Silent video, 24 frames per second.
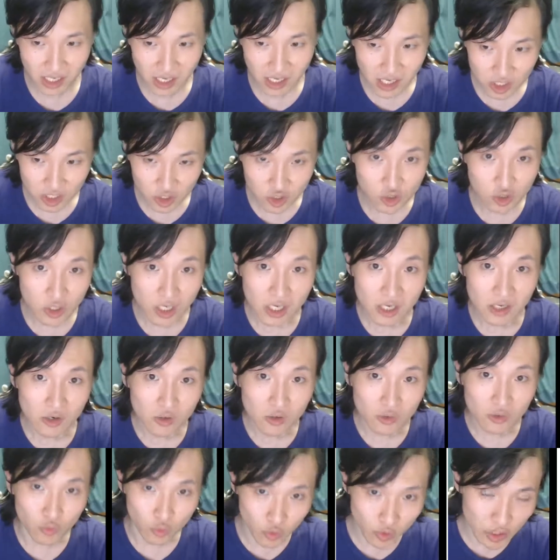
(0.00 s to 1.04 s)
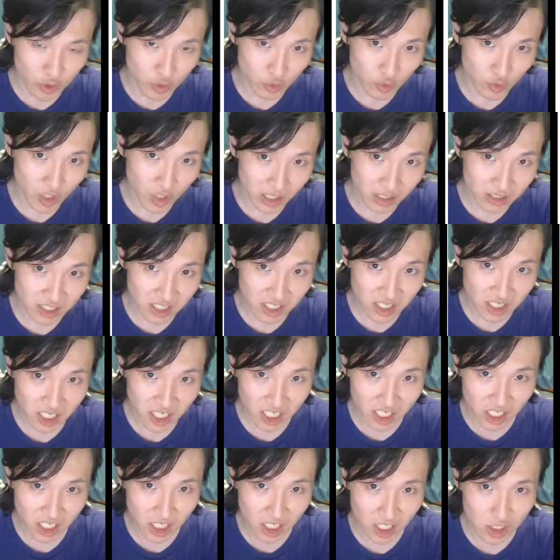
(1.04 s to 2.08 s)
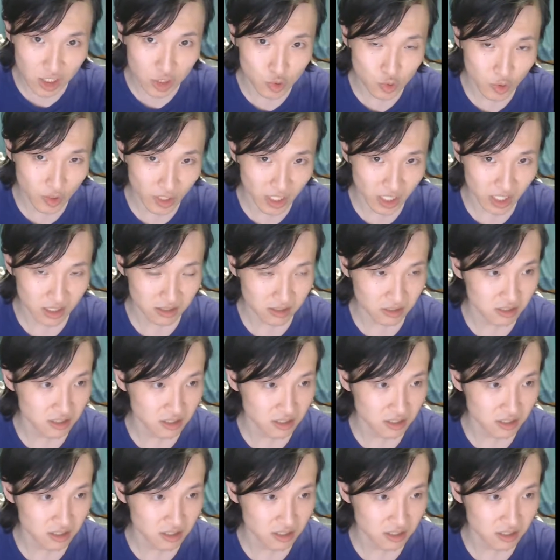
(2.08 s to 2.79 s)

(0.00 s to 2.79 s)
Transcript: 就是无论如何你科学。